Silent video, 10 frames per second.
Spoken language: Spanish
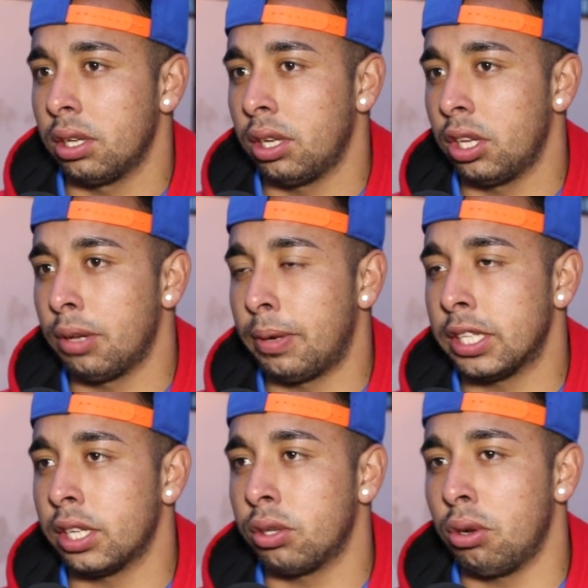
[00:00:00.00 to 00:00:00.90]
y no
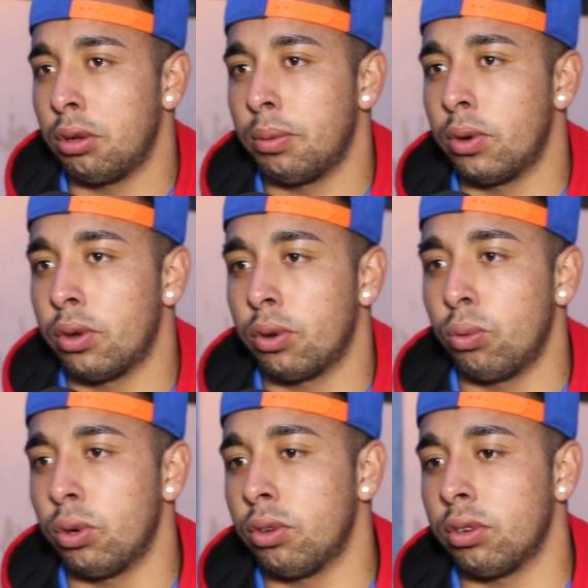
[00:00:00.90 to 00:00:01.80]
pasa solo por
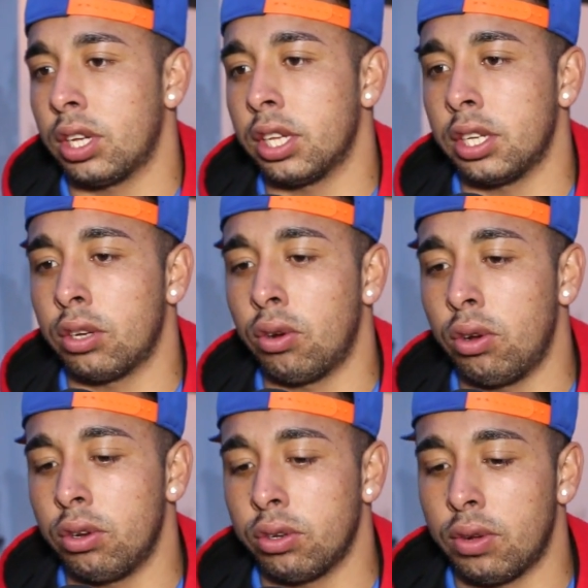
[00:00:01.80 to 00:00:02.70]
uno que hace el
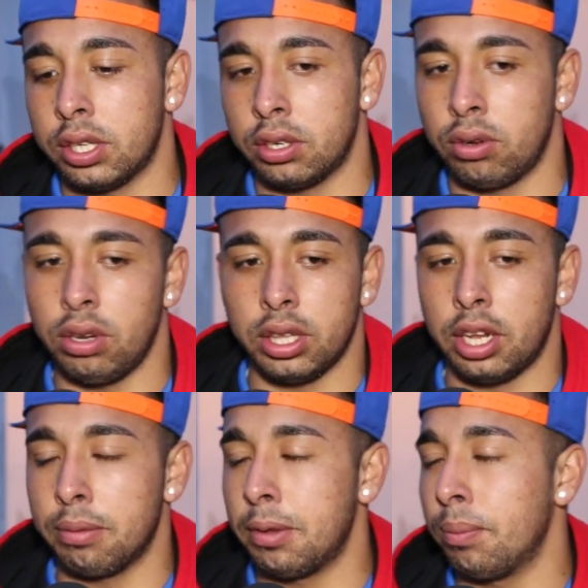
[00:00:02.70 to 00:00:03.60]
gol o no hace el gol,
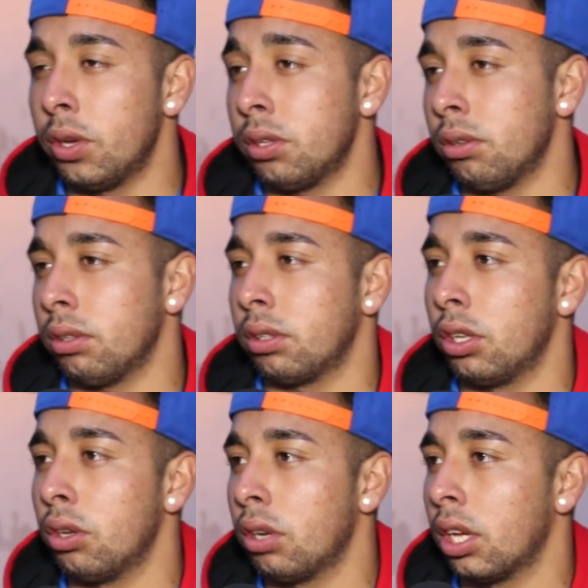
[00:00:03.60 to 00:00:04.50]
da lo mismo eso,
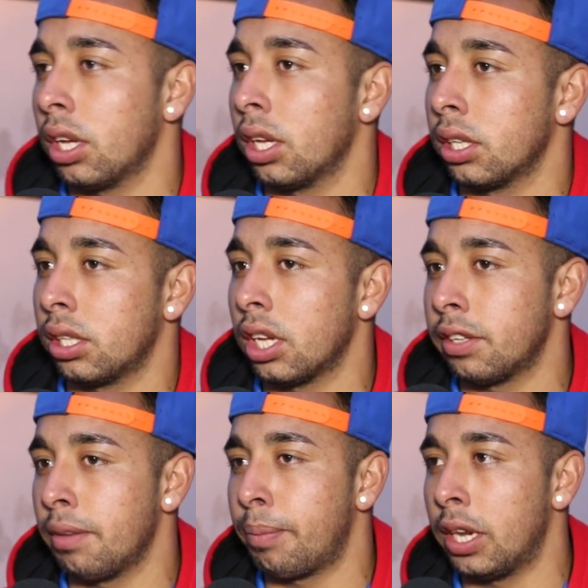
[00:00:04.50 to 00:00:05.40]
sino que si
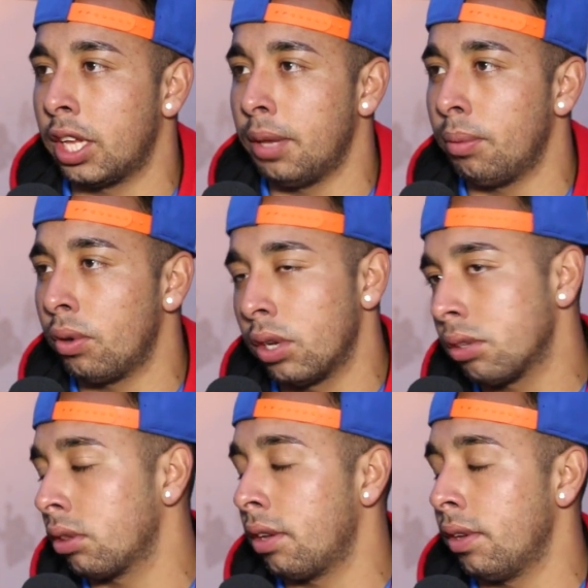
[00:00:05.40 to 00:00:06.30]
hace bien para el equipo,
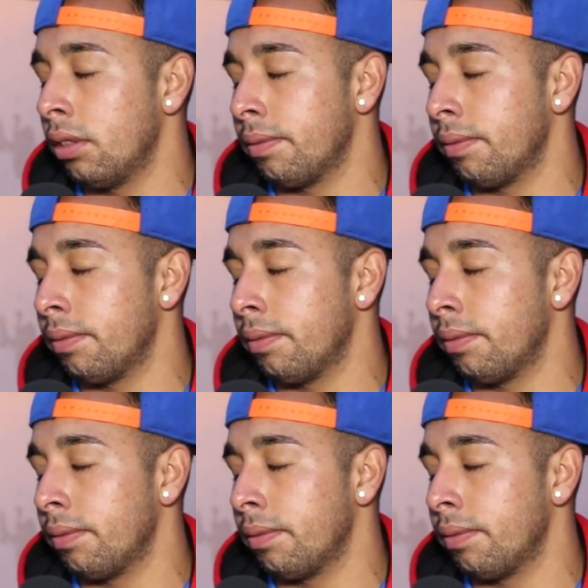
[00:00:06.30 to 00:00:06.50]
eso está bien.